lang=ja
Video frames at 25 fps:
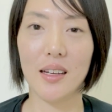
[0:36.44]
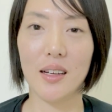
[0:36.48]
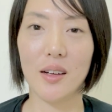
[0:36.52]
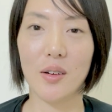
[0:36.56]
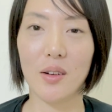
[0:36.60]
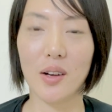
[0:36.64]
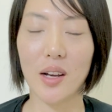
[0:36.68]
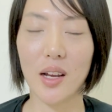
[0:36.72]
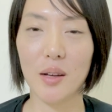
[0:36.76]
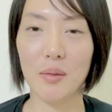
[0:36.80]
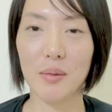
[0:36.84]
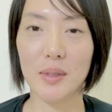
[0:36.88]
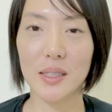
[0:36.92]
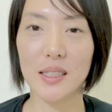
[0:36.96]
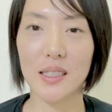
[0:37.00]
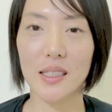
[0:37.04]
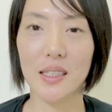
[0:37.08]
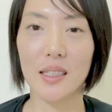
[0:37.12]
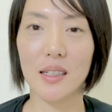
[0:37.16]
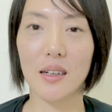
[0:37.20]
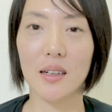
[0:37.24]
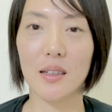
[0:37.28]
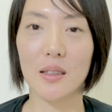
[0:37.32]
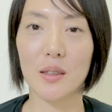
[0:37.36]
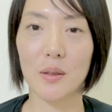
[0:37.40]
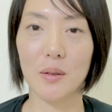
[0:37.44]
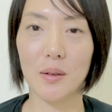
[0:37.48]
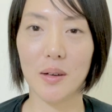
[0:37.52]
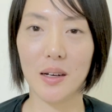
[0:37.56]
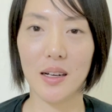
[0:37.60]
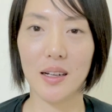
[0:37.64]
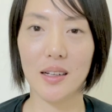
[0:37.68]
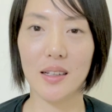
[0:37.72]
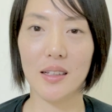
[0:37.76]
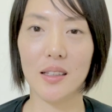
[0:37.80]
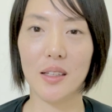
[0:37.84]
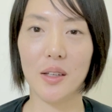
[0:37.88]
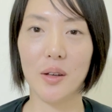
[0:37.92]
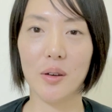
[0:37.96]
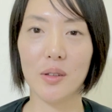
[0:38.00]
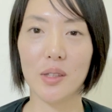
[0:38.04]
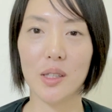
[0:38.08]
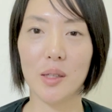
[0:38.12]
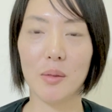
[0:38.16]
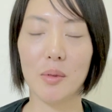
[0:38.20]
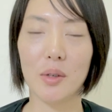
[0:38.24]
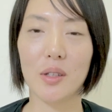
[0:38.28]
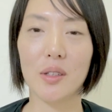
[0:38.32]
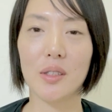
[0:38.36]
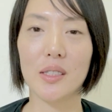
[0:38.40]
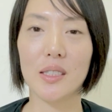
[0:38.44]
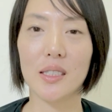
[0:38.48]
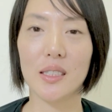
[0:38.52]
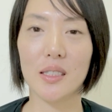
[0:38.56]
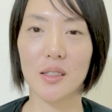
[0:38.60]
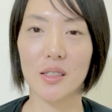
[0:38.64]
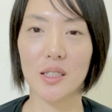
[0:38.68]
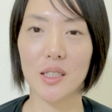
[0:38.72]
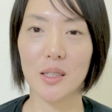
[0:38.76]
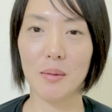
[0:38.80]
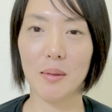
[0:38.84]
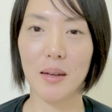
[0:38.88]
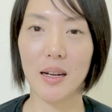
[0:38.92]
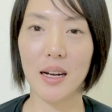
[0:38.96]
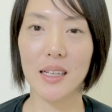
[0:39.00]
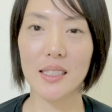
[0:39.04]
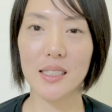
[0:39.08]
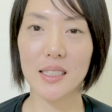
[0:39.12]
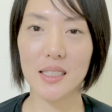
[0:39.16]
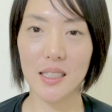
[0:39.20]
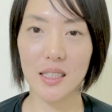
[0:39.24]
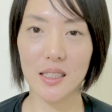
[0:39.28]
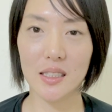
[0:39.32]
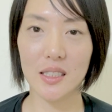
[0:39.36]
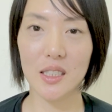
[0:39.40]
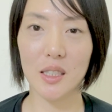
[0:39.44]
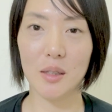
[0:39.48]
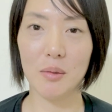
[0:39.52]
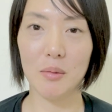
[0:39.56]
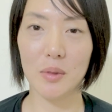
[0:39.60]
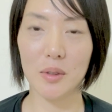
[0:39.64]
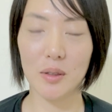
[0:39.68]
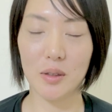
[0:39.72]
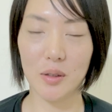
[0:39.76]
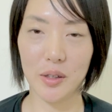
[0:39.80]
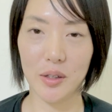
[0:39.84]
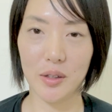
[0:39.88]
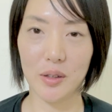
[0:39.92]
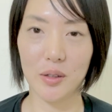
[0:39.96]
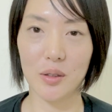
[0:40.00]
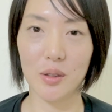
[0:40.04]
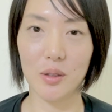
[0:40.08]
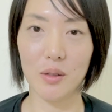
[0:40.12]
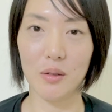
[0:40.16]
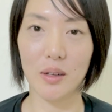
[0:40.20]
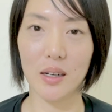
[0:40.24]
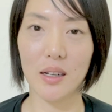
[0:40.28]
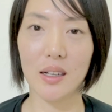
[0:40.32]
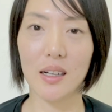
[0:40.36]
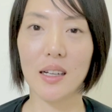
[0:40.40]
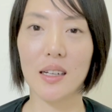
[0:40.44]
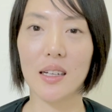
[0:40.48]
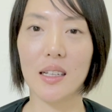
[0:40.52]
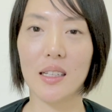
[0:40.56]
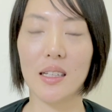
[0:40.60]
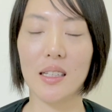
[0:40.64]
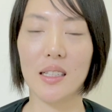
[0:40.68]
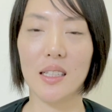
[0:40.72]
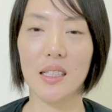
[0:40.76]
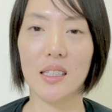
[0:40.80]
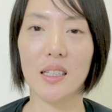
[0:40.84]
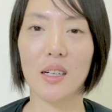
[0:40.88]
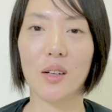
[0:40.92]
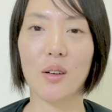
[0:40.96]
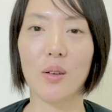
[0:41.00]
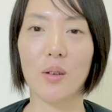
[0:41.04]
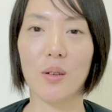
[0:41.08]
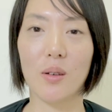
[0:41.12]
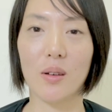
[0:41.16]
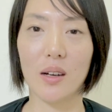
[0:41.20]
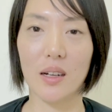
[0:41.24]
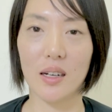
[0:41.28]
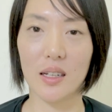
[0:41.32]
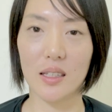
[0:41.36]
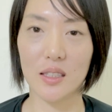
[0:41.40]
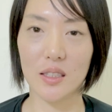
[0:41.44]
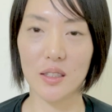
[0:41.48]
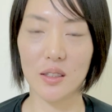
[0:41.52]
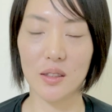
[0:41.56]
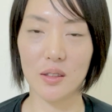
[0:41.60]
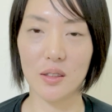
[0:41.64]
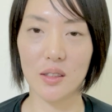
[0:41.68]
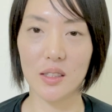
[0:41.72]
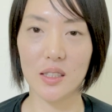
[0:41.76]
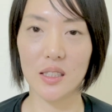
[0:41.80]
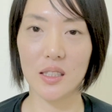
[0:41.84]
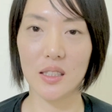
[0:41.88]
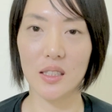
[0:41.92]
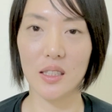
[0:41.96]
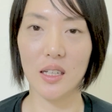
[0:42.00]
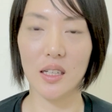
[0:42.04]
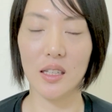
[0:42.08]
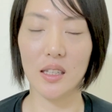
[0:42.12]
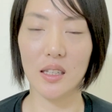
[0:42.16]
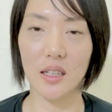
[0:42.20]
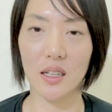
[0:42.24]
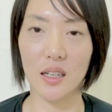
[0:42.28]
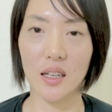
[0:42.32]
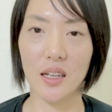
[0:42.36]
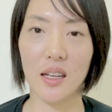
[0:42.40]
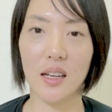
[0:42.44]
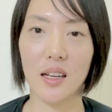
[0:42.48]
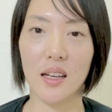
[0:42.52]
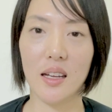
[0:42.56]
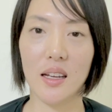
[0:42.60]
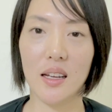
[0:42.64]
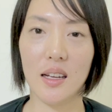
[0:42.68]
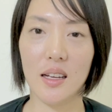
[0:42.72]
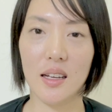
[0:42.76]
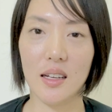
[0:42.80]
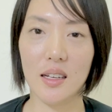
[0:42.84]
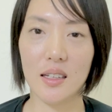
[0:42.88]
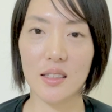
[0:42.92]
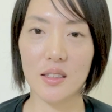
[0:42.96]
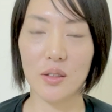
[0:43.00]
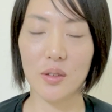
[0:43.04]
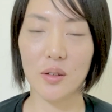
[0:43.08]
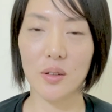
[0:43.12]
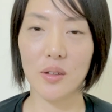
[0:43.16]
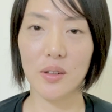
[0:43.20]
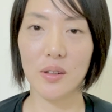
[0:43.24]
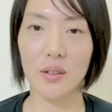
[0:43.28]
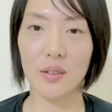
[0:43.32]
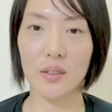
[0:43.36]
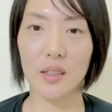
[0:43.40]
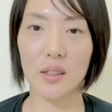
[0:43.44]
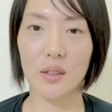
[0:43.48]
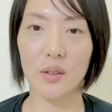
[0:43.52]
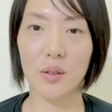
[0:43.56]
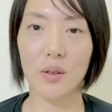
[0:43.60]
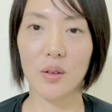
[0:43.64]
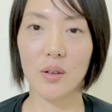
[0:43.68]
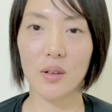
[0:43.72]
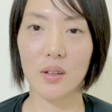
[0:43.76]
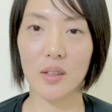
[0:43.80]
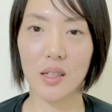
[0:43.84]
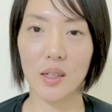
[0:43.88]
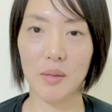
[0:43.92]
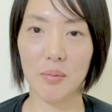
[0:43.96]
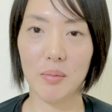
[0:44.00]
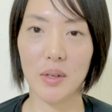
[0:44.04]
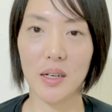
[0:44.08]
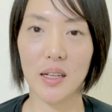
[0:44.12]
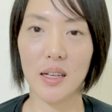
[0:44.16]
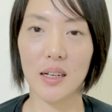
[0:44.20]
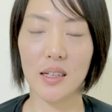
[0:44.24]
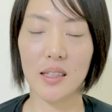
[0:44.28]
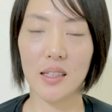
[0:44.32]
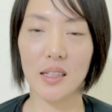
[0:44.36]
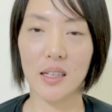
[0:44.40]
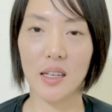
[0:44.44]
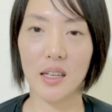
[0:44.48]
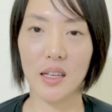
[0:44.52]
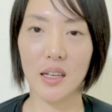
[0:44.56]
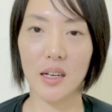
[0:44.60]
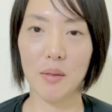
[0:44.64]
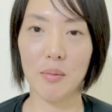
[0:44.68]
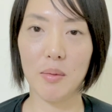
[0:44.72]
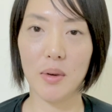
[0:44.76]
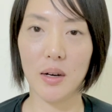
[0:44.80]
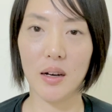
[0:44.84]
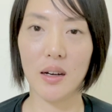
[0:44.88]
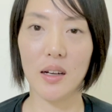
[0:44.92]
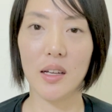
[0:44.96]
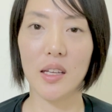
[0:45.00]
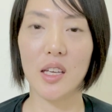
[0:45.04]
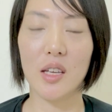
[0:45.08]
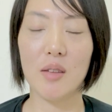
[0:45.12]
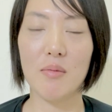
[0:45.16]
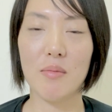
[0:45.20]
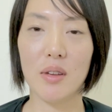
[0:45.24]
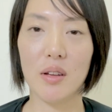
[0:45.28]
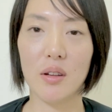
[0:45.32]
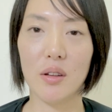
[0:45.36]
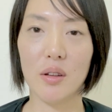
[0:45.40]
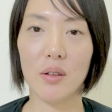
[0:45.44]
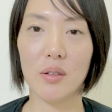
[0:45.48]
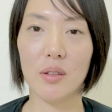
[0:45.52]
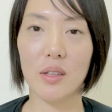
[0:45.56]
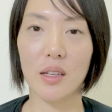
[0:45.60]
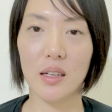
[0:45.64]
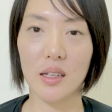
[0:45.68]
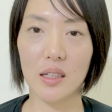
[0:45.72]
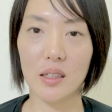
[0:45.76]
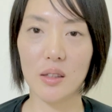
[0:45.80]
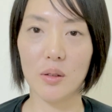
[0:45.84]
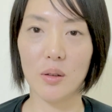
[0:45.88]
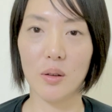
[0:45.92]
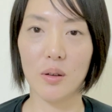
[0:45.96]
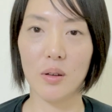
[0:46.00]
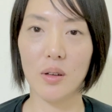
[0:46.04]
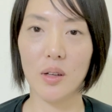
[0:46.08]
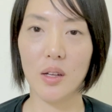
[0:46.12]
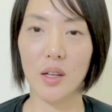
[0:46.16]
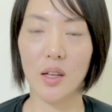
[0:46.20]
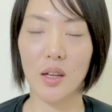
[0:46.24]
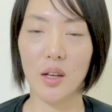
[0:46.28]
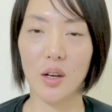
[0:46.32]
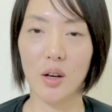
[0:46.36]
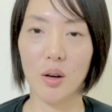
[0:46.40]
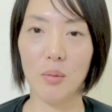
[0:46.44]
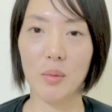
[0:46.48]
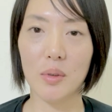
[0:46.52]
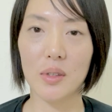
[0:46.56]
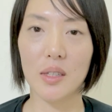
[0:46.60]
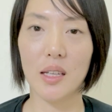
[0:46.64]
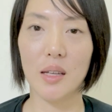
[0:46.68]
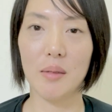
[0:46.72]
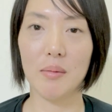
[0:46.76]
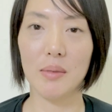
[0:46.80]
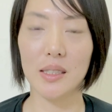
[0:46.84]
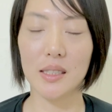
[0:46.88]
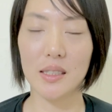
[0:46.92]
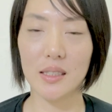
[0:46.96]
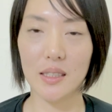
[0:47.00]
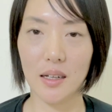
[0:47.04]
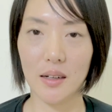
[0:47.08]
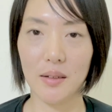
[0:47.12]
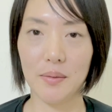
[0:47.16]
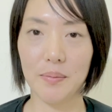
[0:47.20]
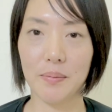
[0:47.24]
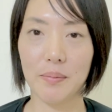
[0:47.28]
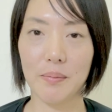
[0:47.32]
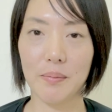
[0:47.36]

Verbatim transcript: 岡山シーガルズは日本でも屈指の素晴らしいチームということはカナダにいた頃からずっと知っていてそのようなところでプレーができれば夢のようだなと思っていました